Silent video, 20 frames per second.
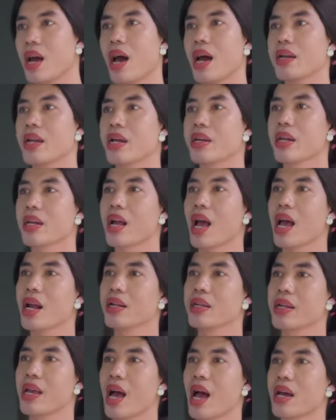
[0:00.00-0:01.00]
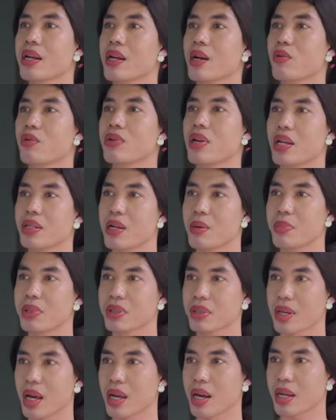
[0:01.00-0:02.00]
Aneh-aneh kali ya anak kuliah zaman
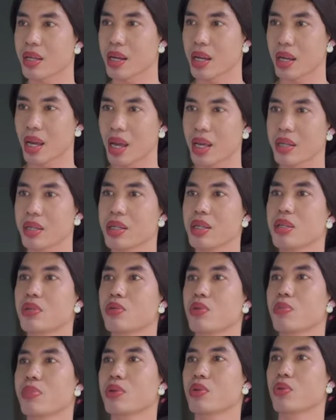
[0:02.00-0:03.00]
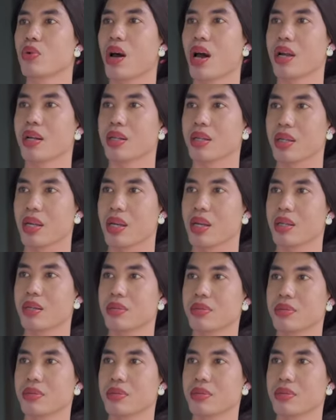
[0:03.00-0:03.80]
sekarang ya kayak gitu bentukannya.